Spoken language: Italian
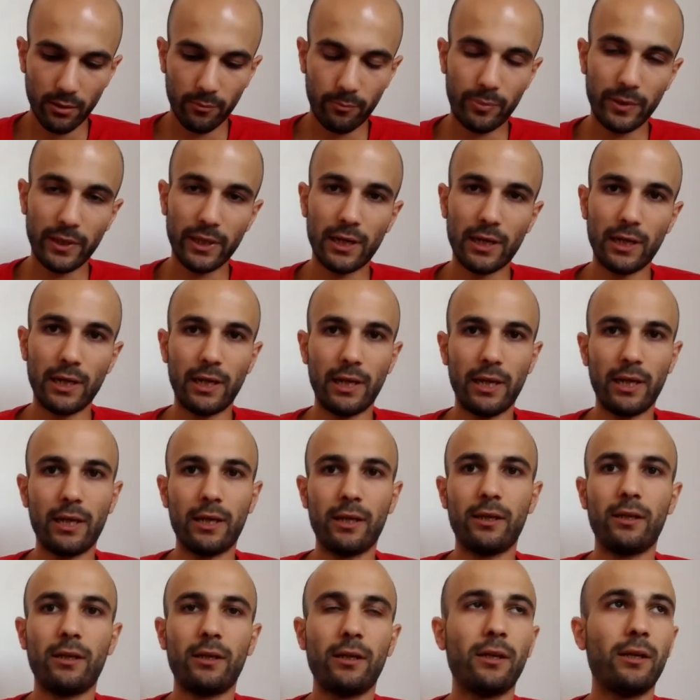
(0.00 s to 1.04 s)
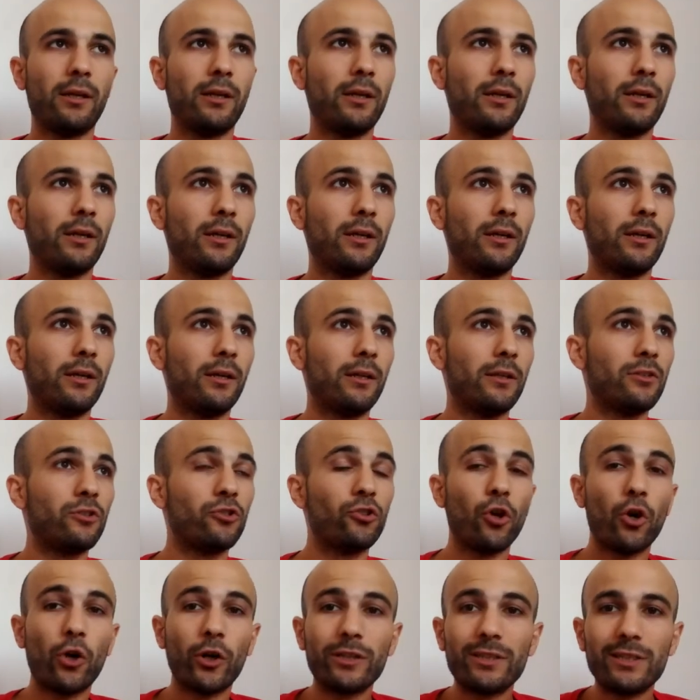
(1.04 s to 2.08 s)
per le eh,
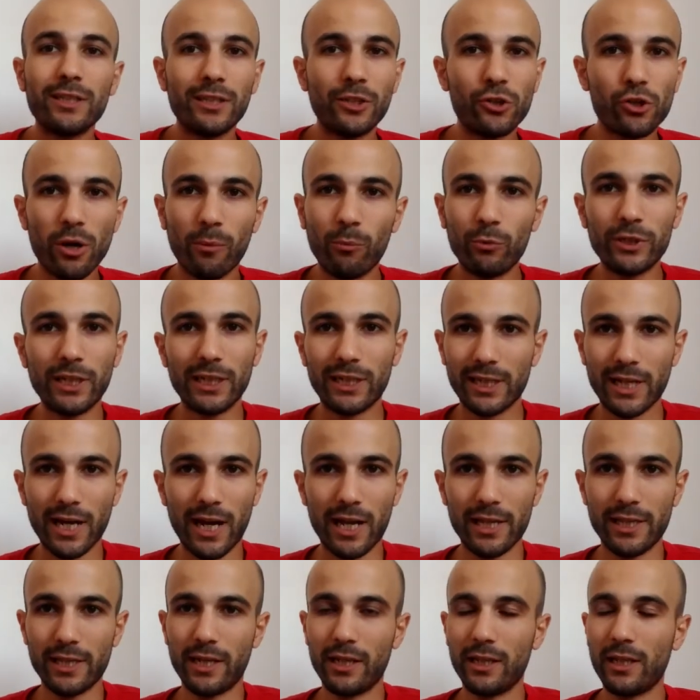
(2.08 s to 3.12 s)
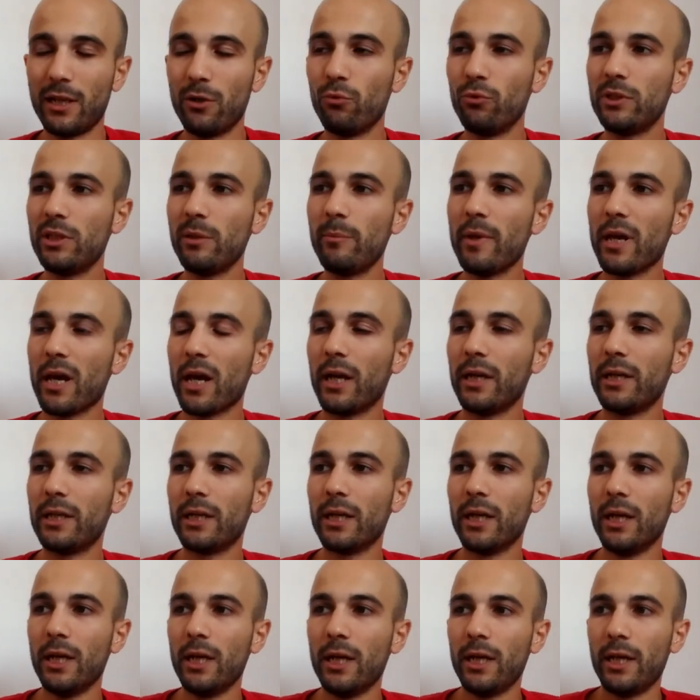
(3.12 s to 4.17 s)
sorti diciamo, del Cagliari degli ultimi
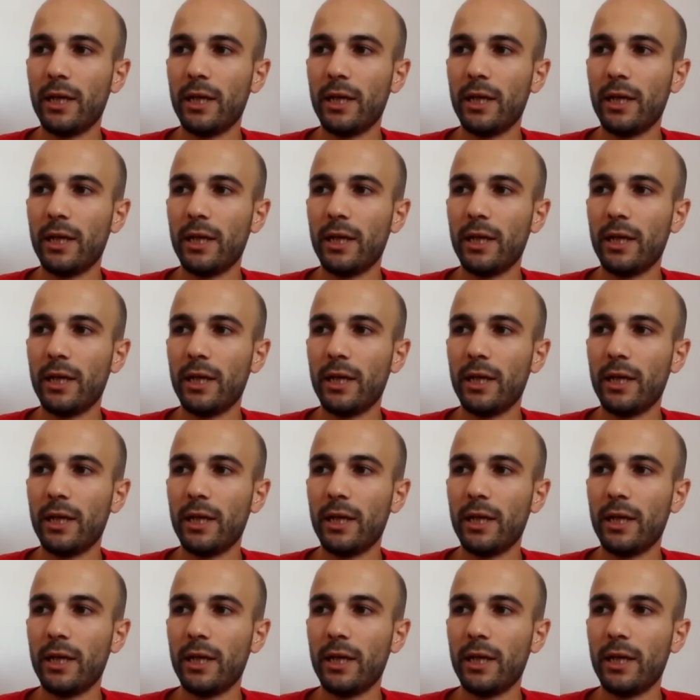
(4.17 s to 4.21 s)
anni